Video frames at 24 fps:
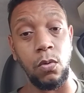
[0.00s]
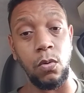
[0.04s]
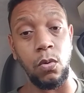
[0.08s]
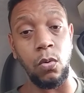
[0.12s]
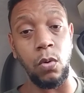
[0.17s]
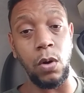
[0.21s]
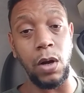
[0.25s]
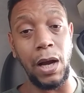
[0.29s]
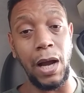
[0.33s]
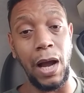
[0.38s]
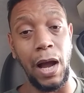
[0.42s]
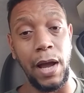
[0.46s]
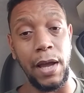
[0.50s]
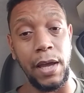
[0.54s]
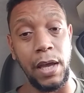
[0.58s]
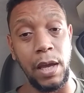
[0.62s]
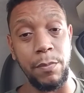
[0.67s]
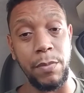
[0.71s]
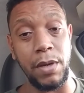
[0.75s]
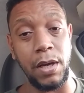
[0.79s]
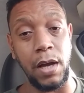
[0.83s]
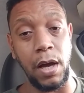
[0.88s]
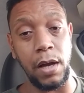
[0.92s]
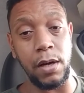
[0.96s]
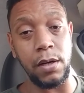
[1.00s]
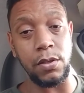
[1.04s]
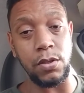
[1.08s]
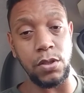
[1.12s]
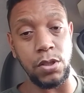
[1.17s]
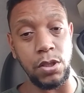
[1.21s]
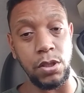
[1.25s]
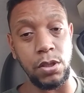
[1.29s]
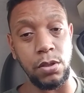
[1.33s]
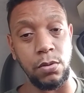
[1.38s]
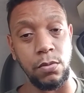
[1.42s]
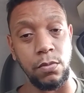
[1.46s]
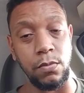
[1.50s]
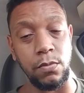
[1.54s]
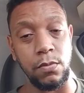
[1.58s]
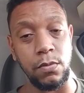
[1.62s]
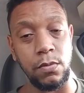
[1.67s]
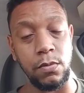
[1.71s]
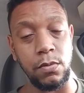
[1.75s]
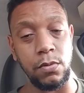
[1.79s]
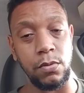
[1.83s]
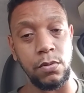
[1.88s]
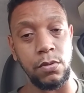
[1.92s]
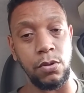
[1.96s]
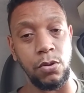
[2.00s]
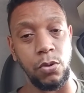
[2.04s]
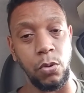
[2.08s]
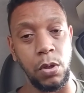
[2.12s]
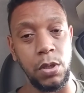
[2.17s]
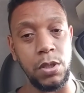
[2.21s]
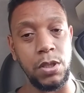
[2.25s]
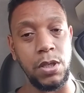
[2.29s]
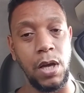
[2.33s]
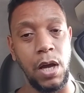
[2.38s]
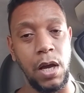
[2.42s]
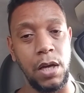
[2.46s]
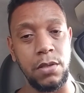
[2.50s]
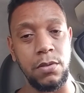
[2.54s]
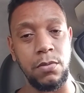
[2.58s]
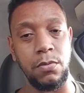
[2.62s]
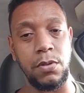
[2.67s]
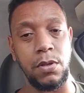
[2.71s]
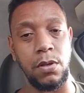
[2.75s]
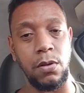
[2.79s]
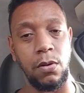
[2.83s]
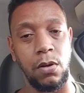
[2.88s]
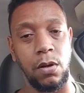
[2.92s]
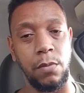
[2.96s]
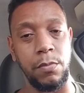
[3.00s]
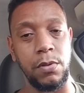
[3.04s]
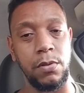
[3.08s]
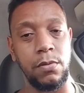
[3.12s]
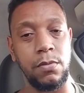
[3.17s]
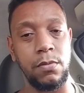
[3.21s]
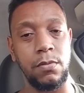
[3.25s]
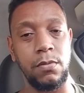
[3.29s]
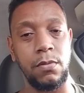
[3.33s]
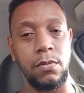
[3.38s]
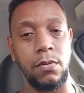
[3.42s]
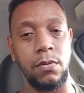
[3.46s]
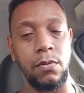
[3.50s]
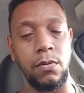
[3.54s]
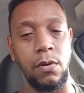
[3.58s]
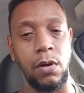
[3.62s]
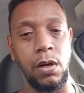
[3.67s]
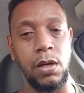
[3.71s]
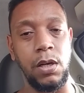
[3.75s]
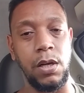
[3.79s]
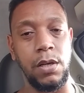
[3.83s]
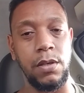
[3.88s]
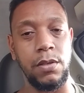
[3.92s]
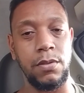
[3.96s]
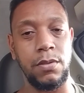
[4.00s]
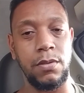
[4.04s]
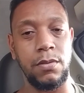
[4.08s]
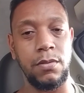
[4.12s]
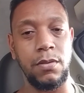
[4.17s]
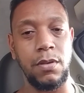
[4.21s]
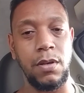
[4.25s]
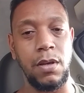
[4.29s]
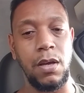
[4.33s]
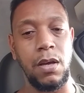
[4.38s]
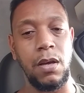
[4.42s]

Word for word: o KM garantido, R$ reais o quilômetro. Olha isso.